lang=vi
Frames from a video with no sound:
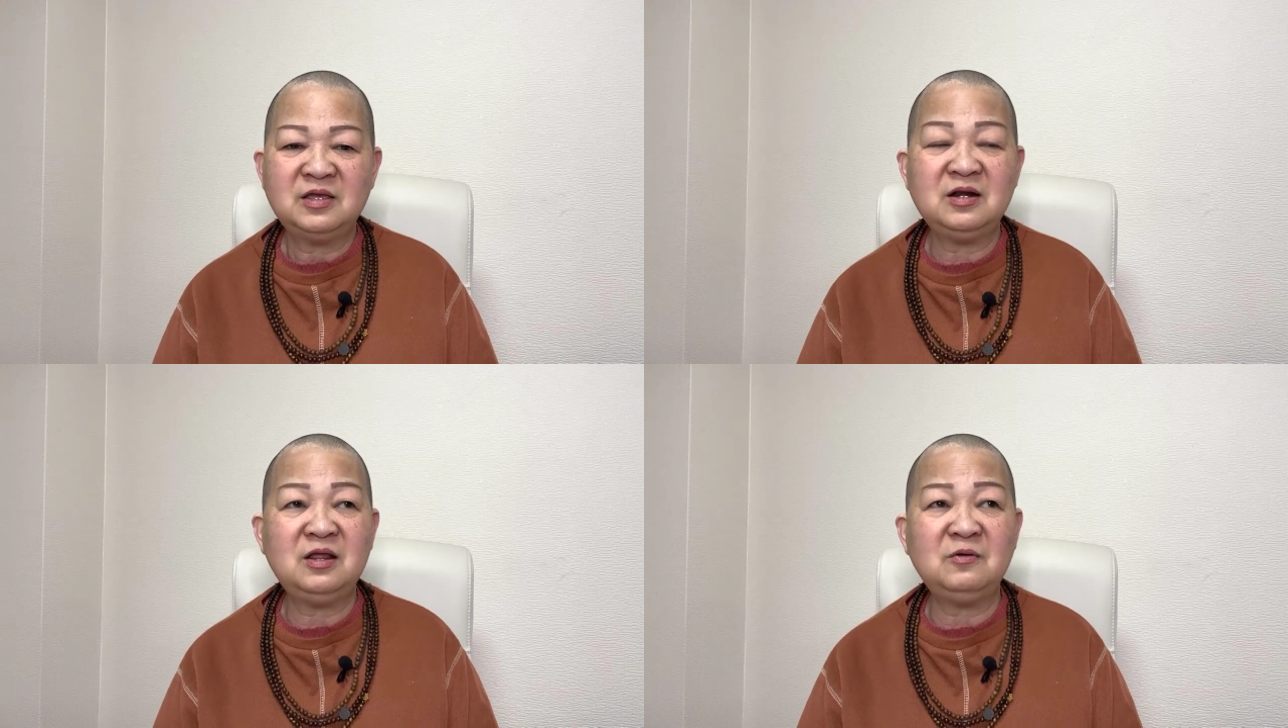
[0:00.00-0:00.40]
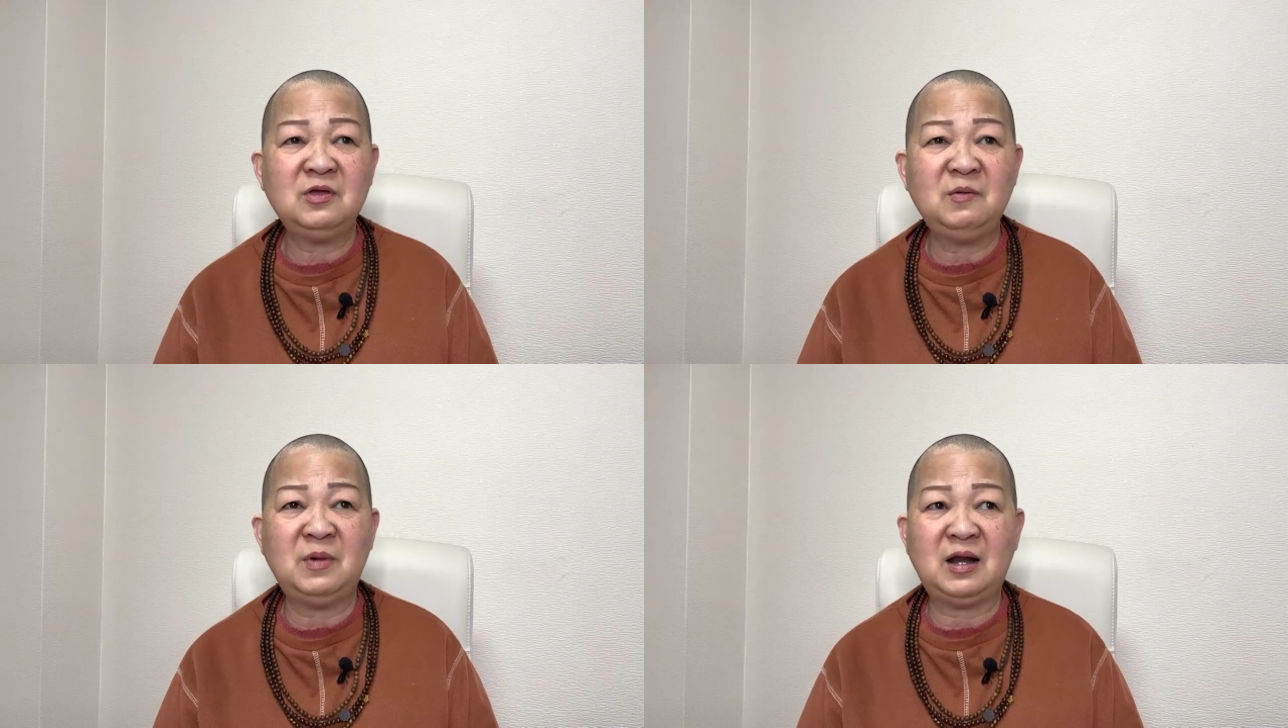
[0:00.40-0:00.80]
chứ nếu
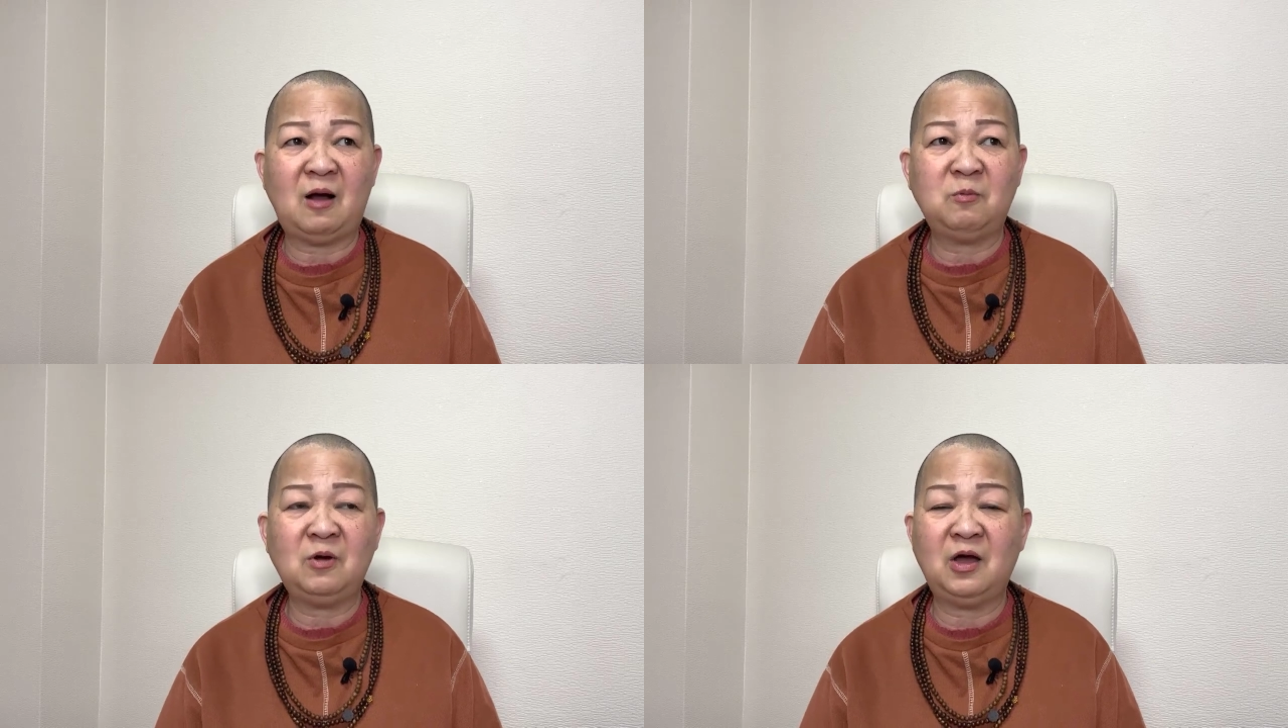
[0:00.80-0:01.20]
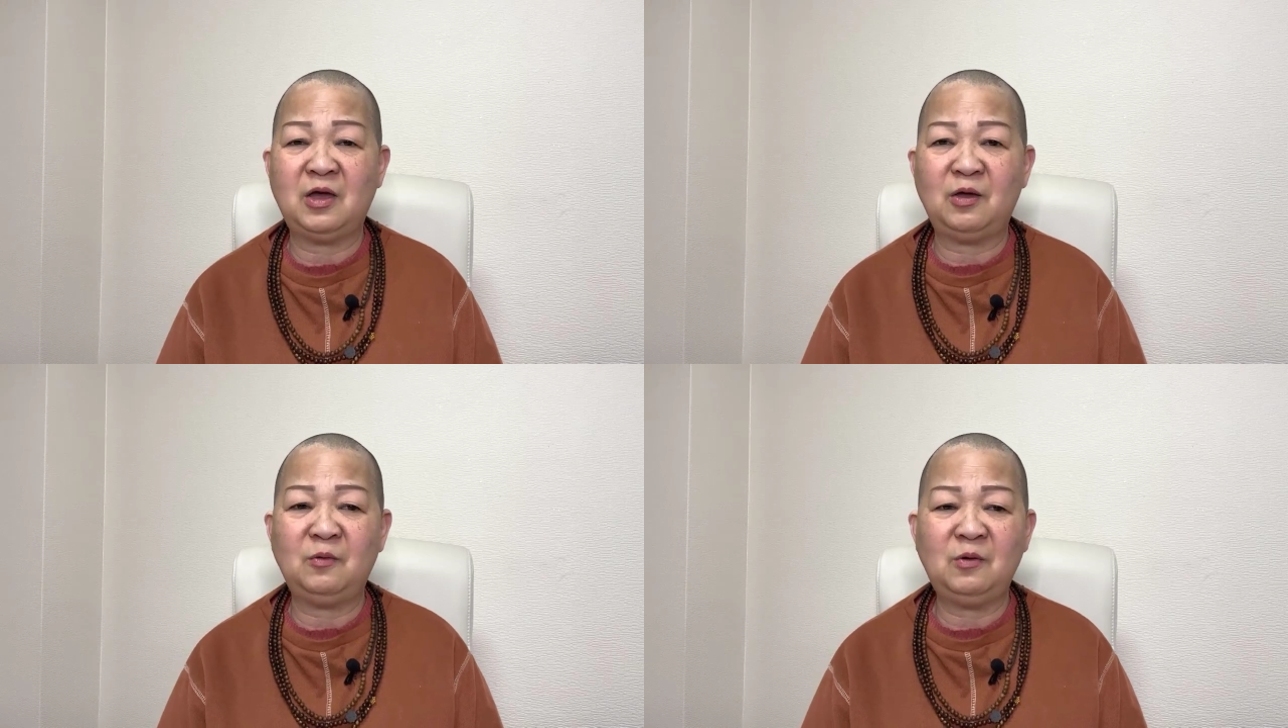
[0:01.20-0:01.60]
như mình không có
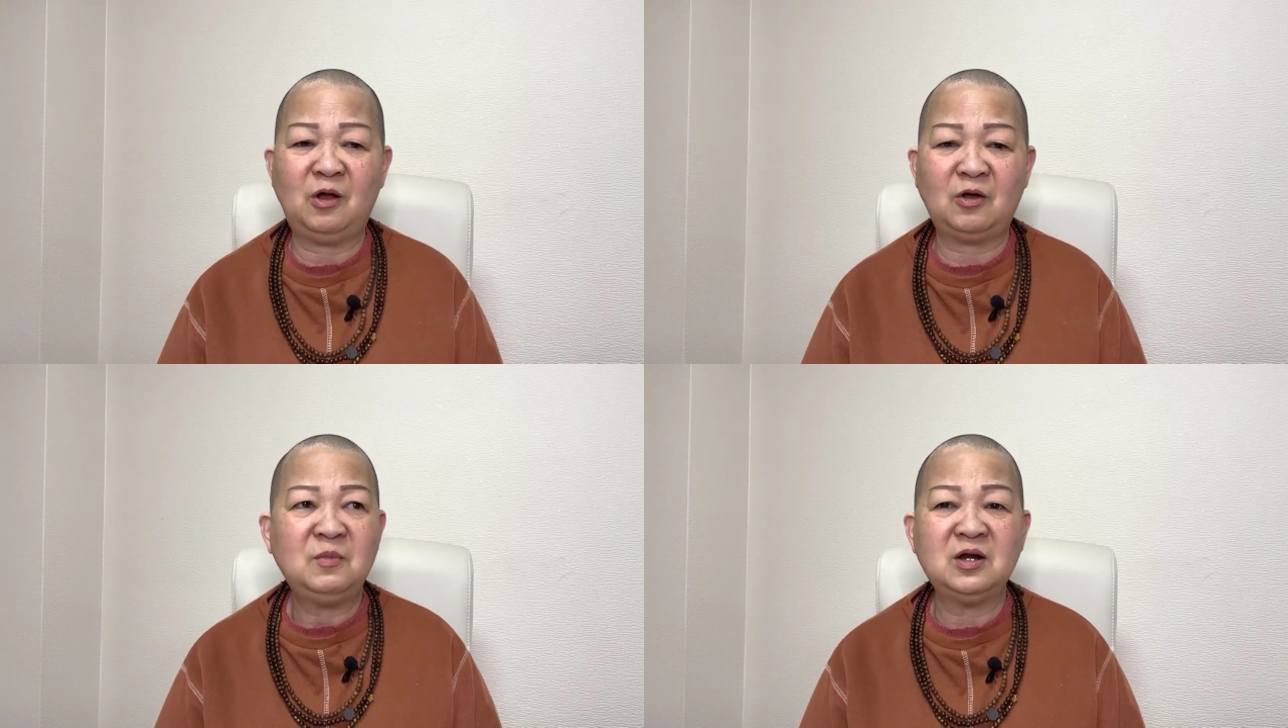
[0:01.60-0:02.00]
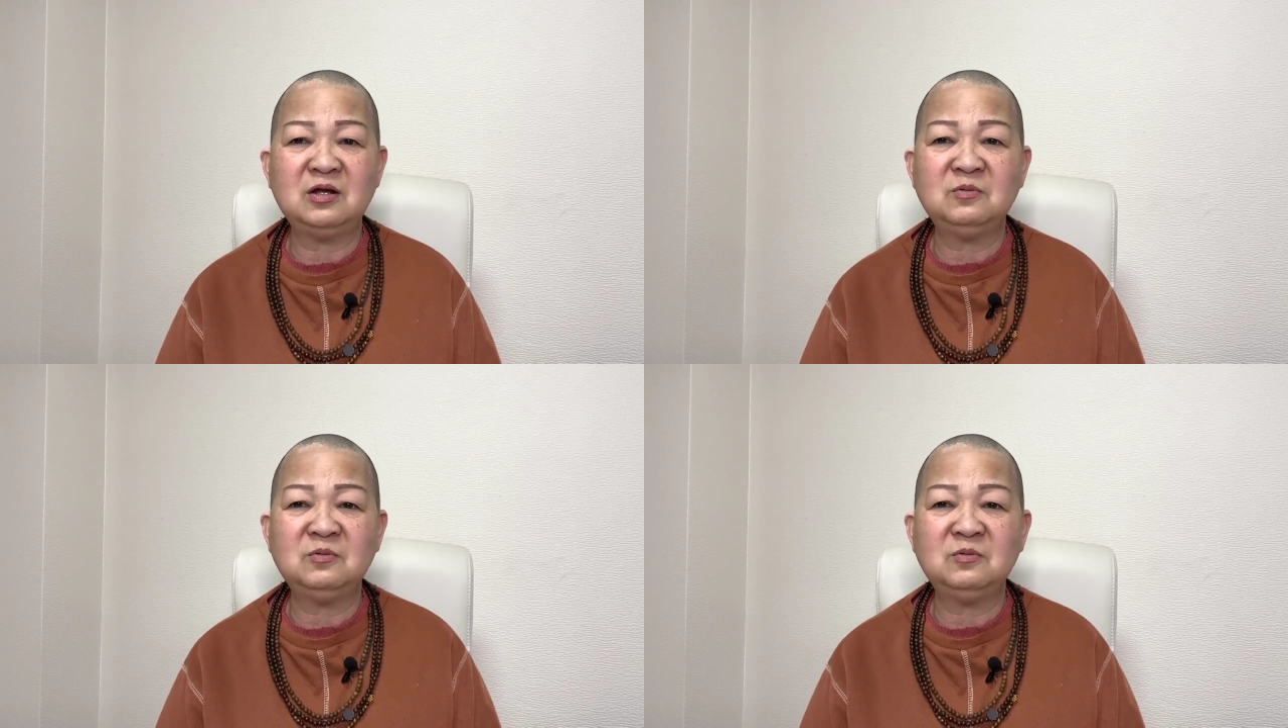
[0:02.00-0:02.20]
hiểu rồi mình